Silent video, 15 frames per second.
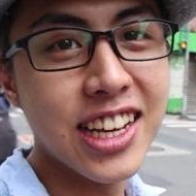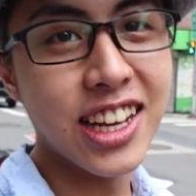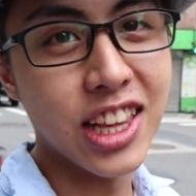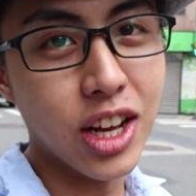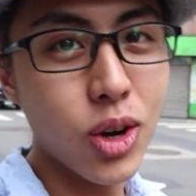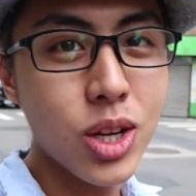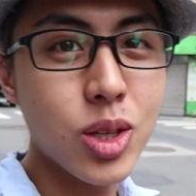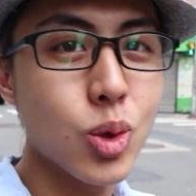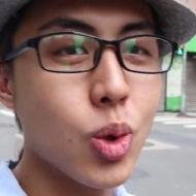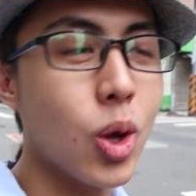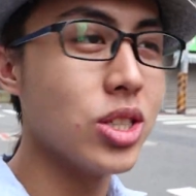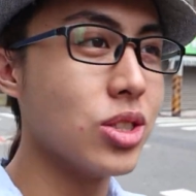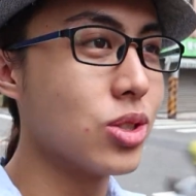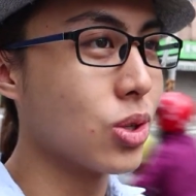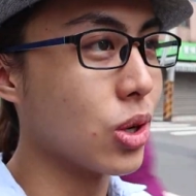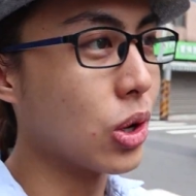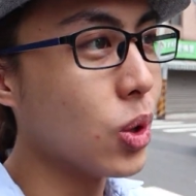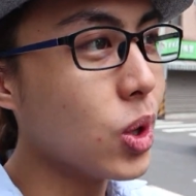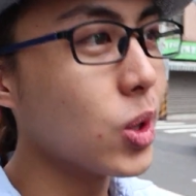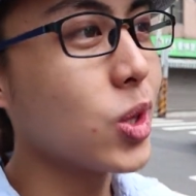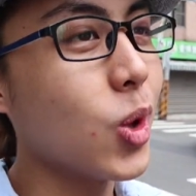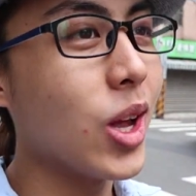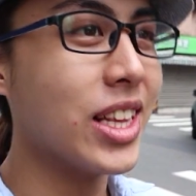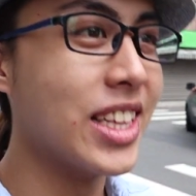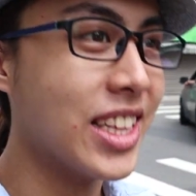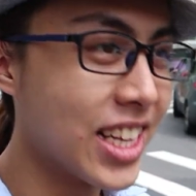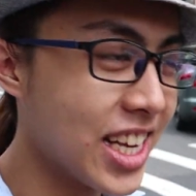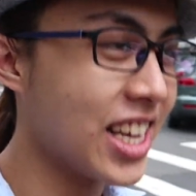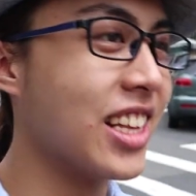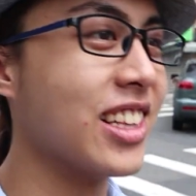可能会断水或断
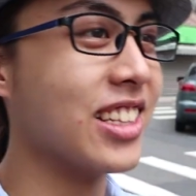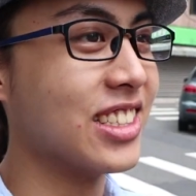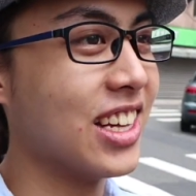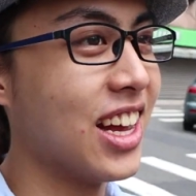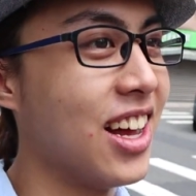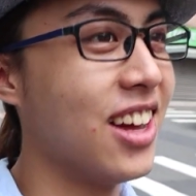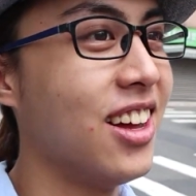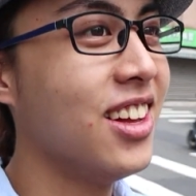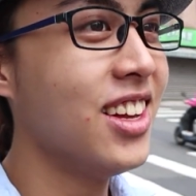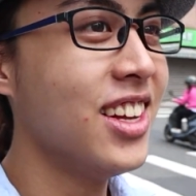电，你知道。